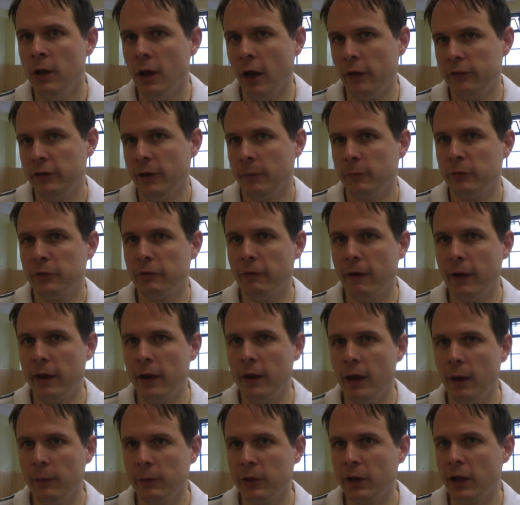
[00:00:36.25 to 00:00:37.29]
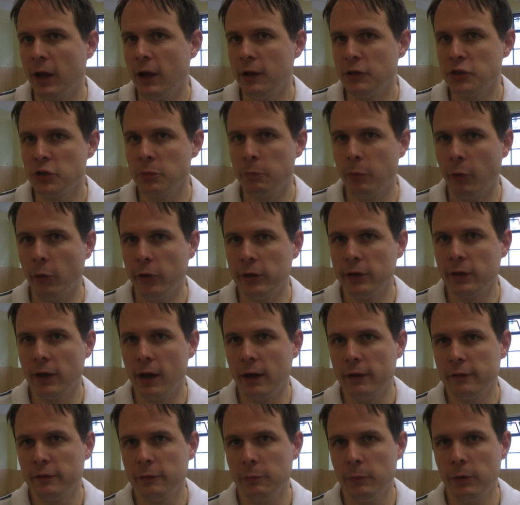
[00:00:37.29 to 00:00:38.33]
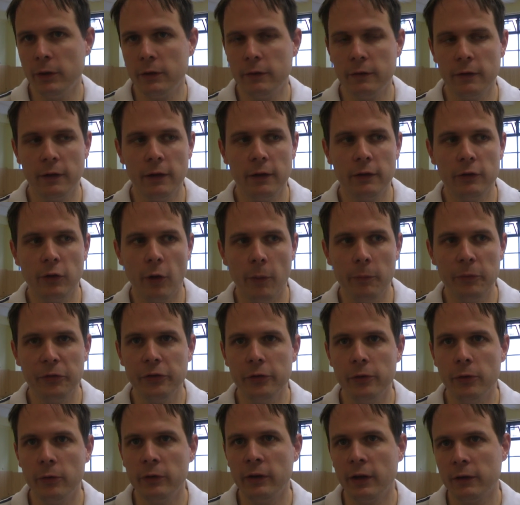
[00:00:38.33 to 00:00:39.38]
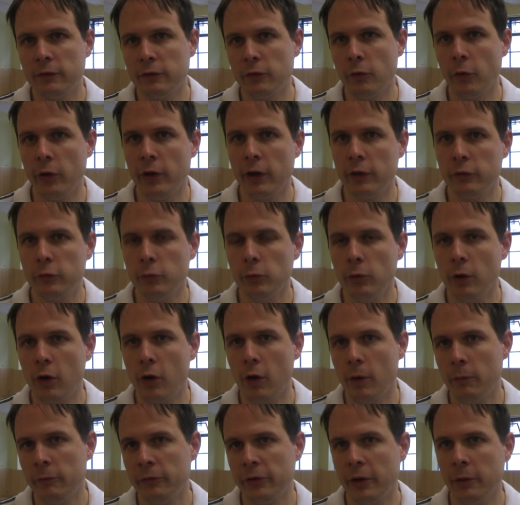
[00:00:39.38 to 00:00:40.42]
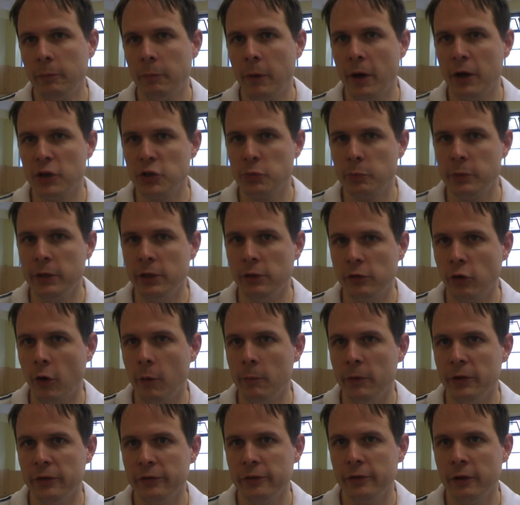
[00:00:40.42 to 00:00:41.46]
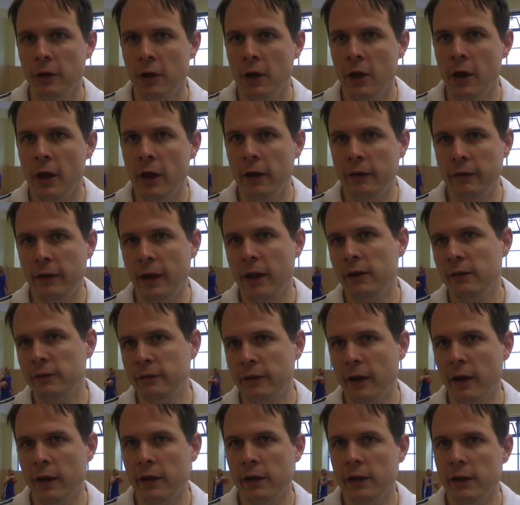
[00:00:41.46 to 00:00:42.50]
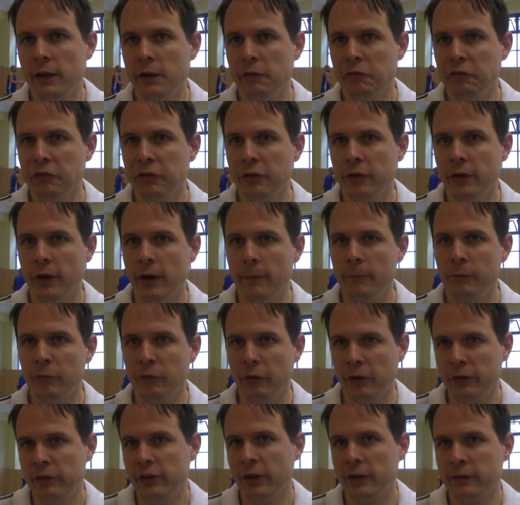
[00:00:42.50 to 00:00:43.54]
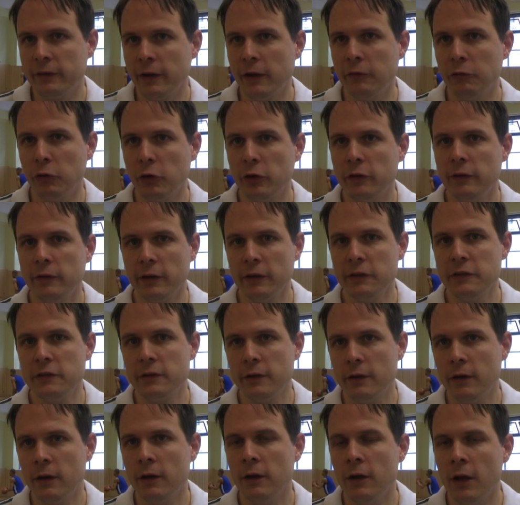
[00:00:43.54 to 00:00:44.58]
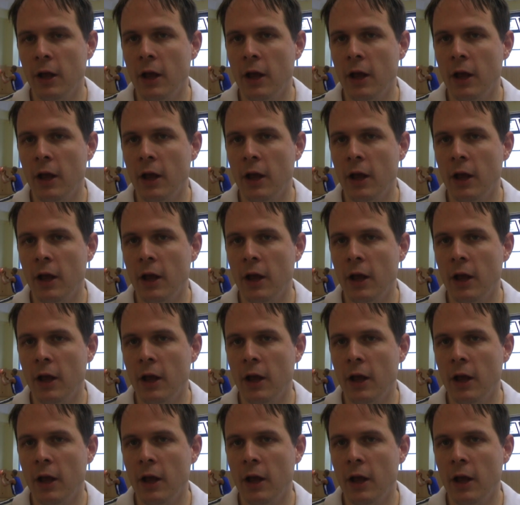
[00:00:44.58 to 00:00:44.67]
Also sie haben zwei amerikanische Point Guards mit äh, Thompson und jetzt neu dazugekommen seit ein paar Spielen Thomas, der ihnen sehr hilft, ähm, weil sie jetzt halt wirklich eine richtige